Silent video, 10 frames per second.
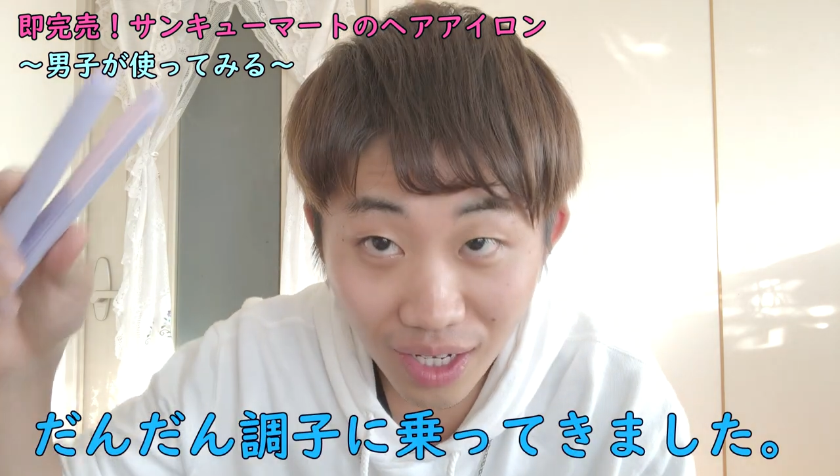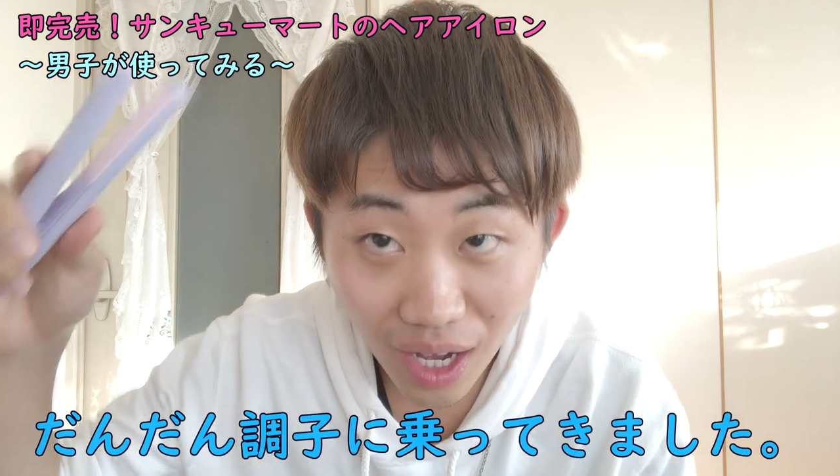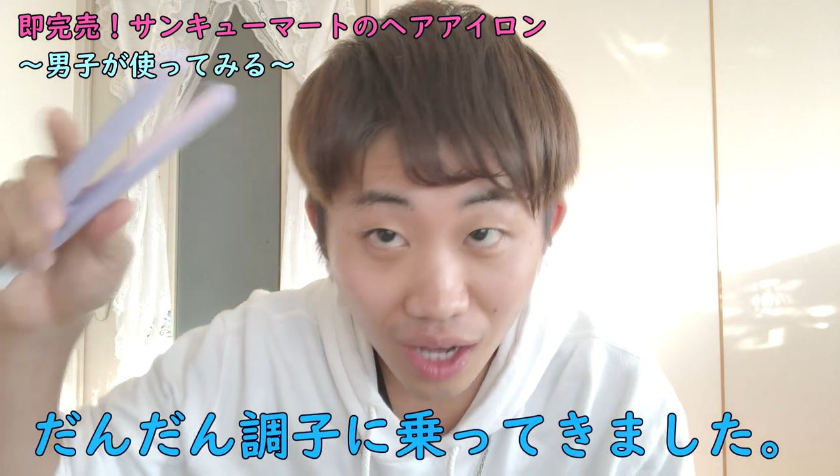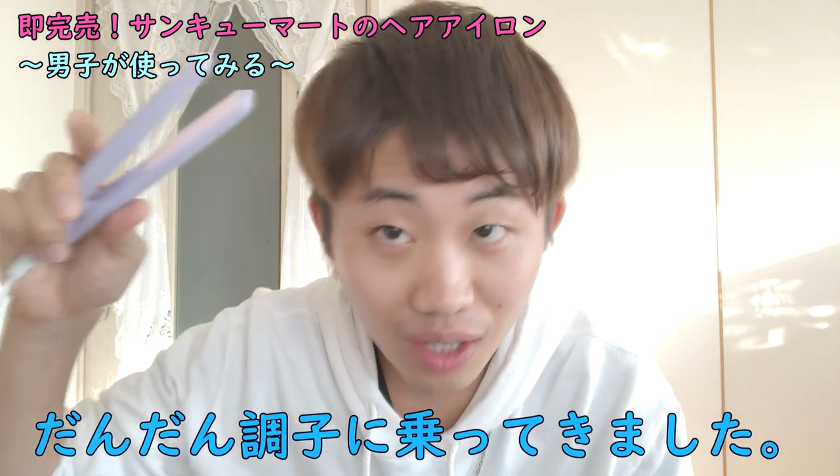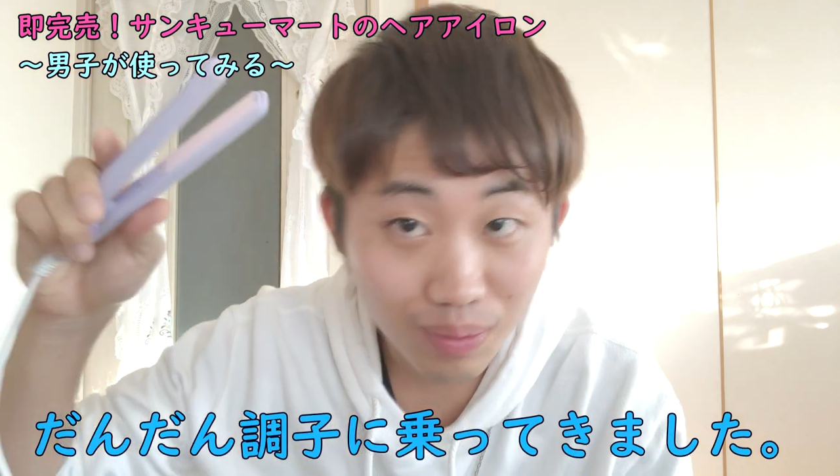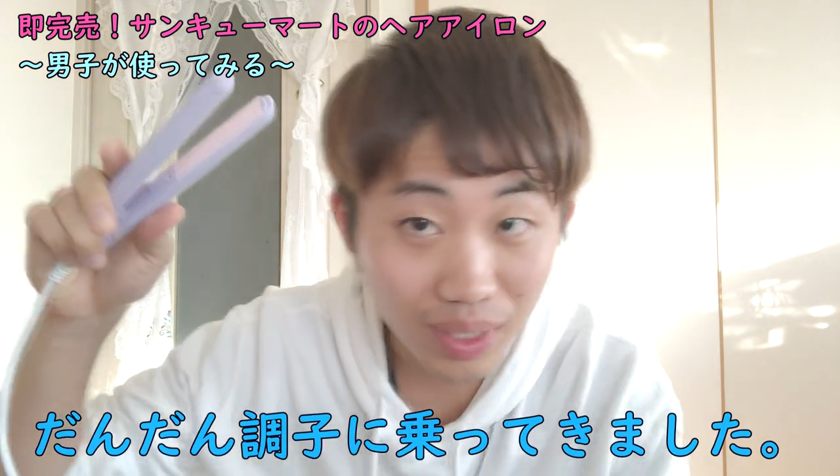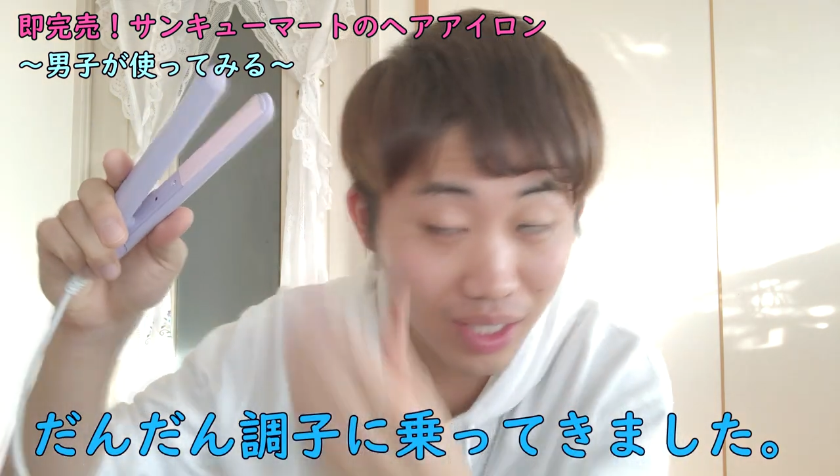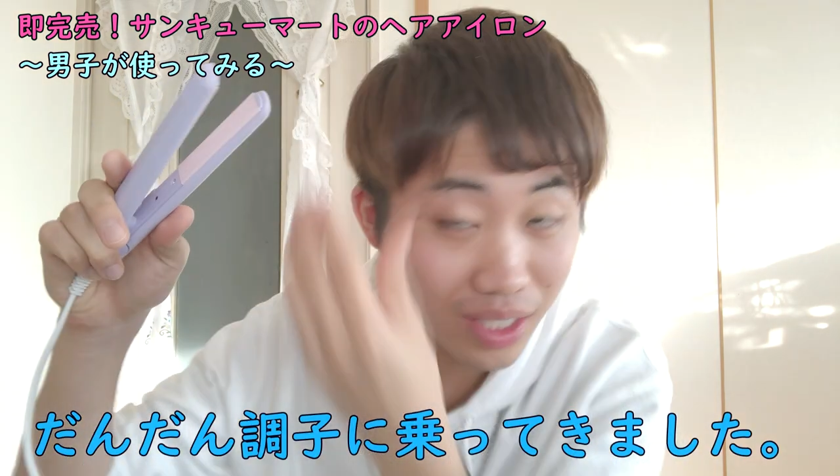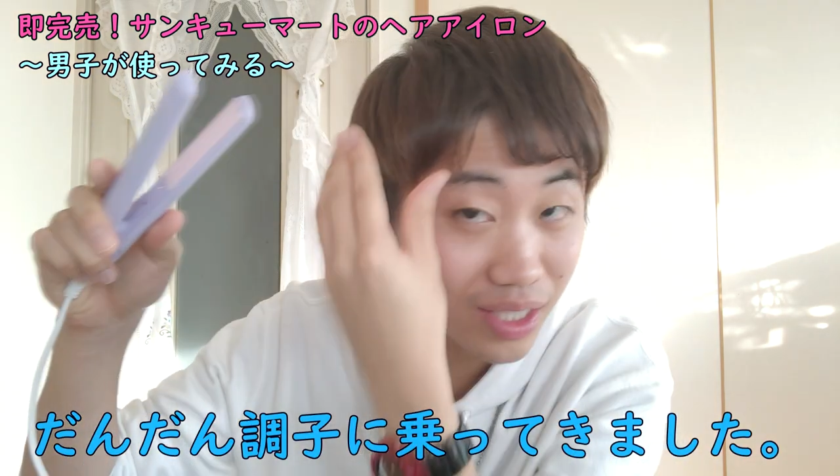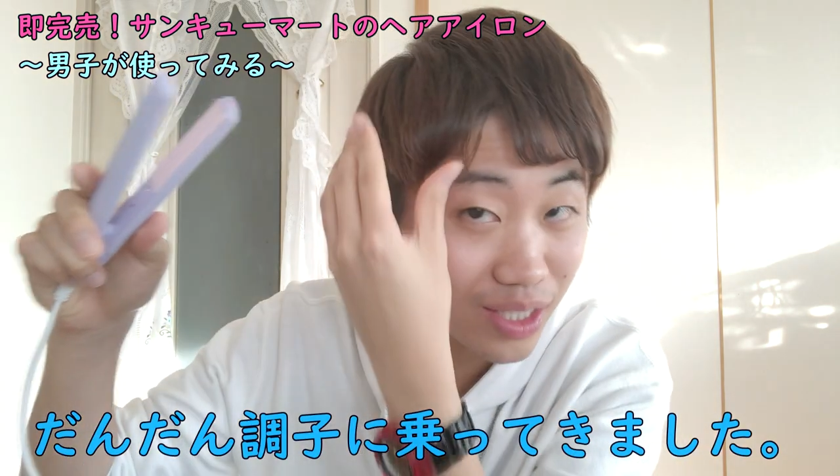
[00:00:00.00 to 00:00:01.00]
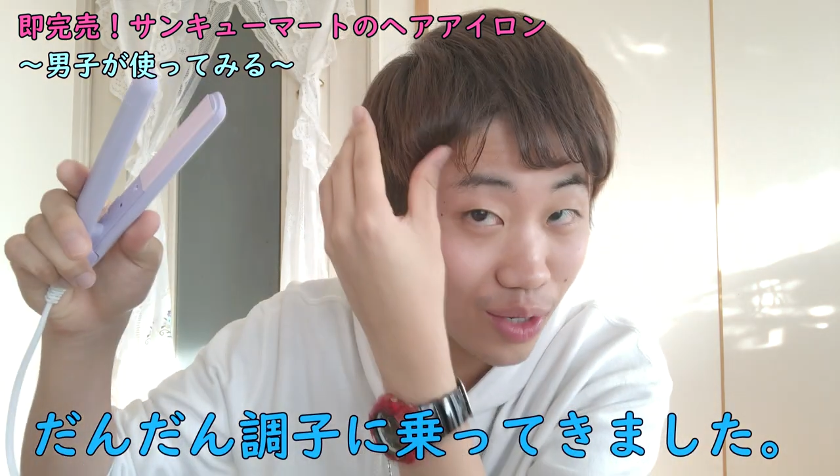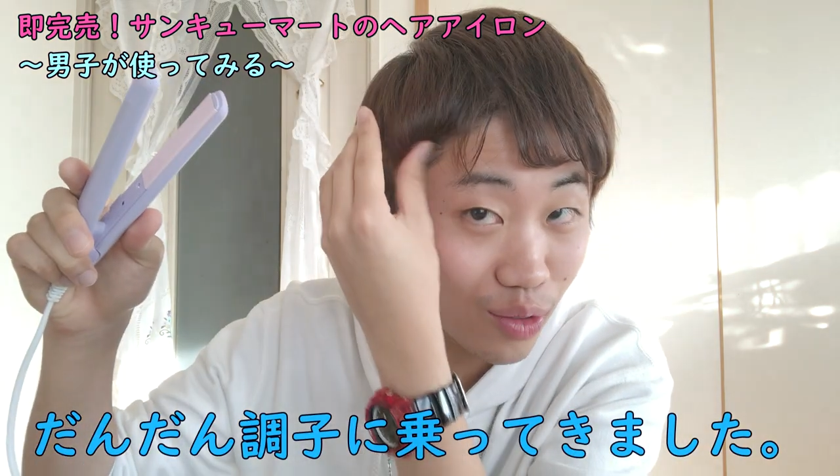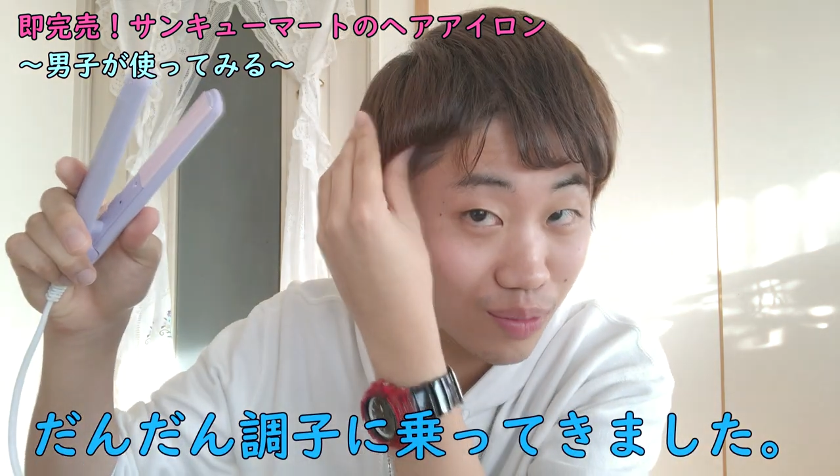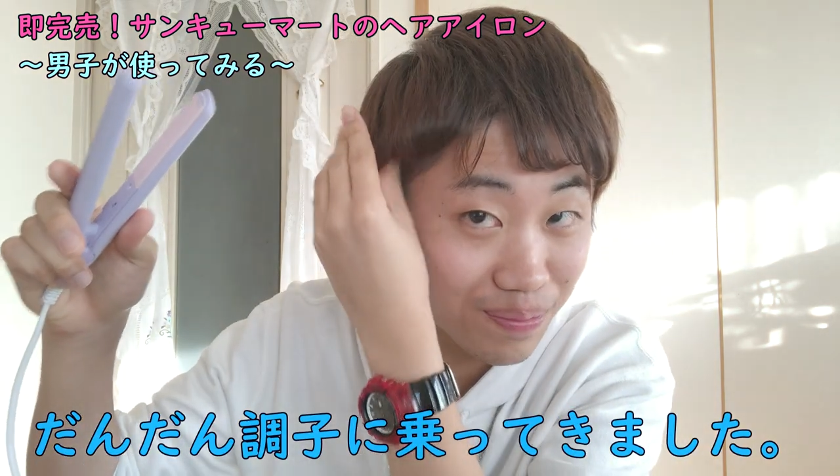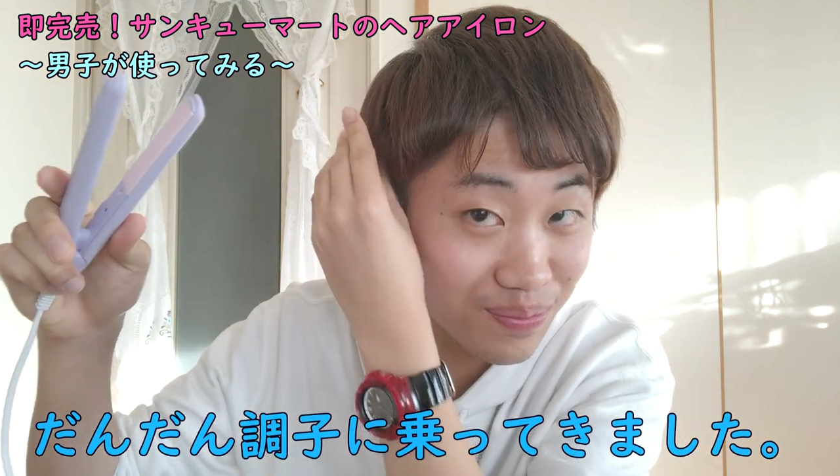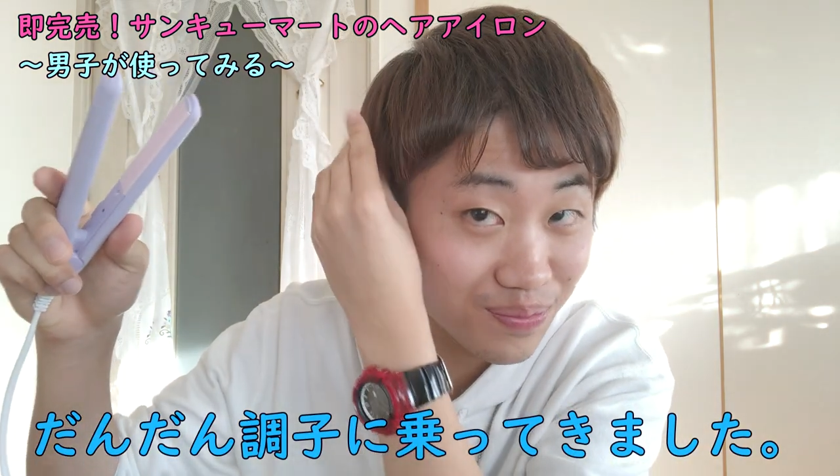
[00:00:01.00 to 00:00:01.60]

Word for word: カールみたいになってきたよ